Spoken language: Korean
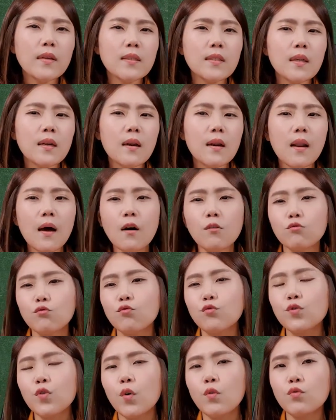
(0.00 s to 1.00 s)
신라
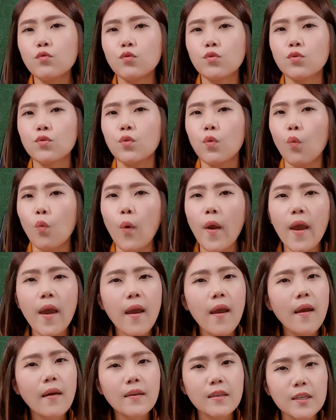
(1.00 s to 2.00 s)
우선주.
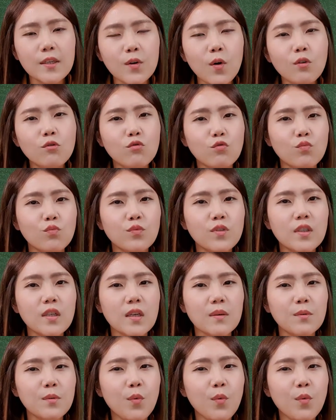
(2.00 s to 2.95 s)
왜 이런 움직임을